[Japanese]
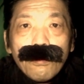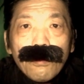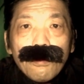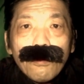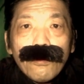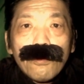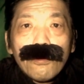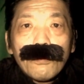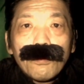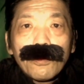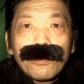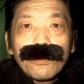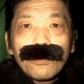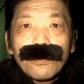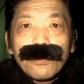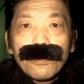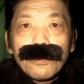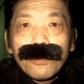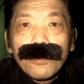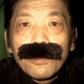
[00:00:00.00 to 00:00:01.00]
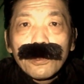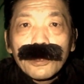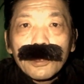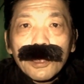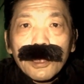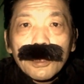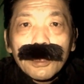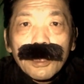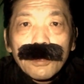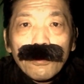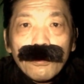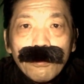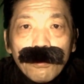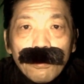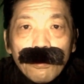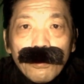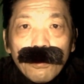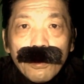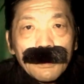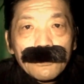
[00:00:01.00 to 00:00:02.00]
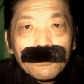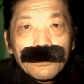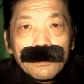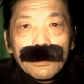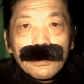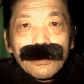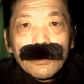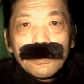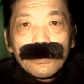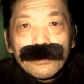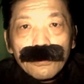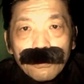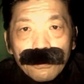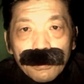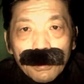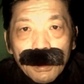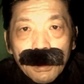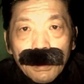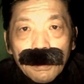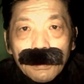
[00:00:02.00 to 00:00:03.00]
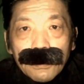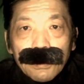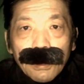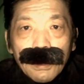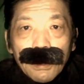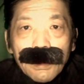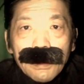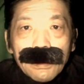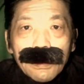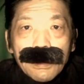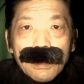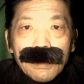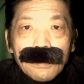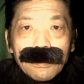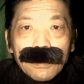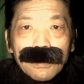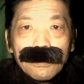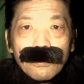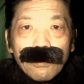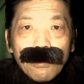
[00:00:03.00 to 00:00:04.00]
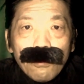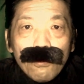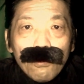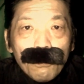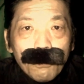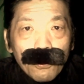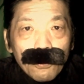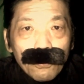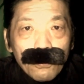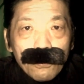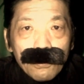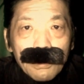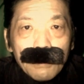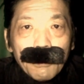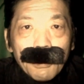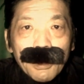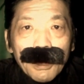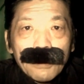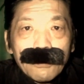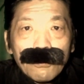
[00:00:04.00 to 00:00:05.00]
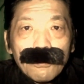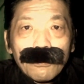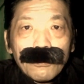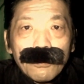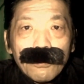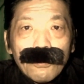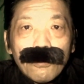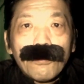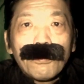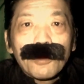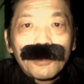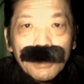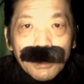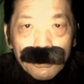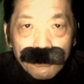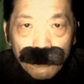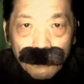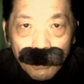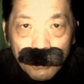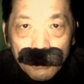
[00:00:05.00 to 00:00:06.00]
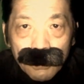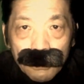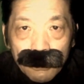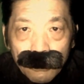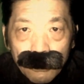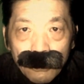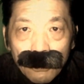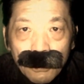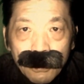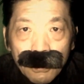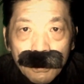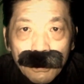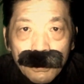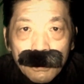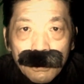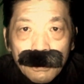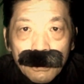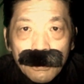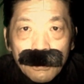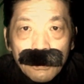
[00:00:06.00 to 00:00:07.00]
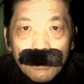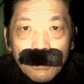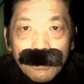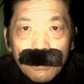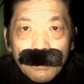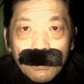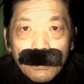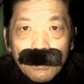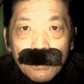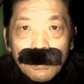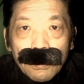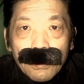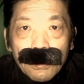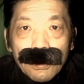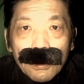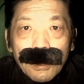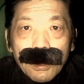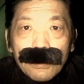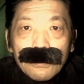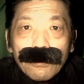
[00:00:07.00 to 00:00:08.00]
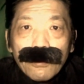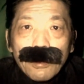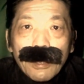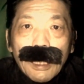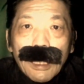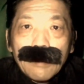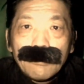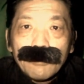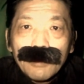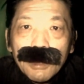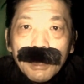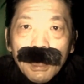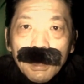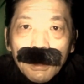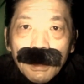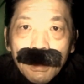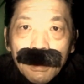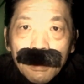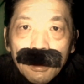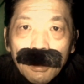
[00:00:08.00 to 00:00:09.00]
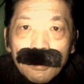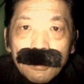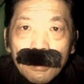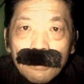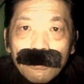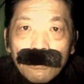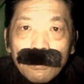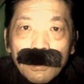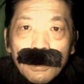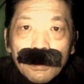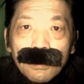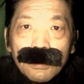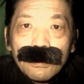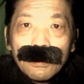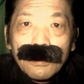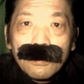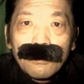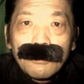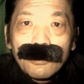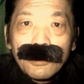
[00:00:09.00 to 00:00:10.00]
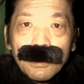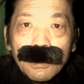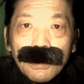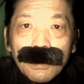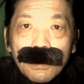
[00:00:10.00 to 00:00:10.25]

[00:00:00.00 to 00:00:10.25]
小物を置いていたところ、ゆうこさん世間知らずでそれ小物置き場だと思ったそうなんですよ。しかしそれ神棚だったそうなんですけどもね。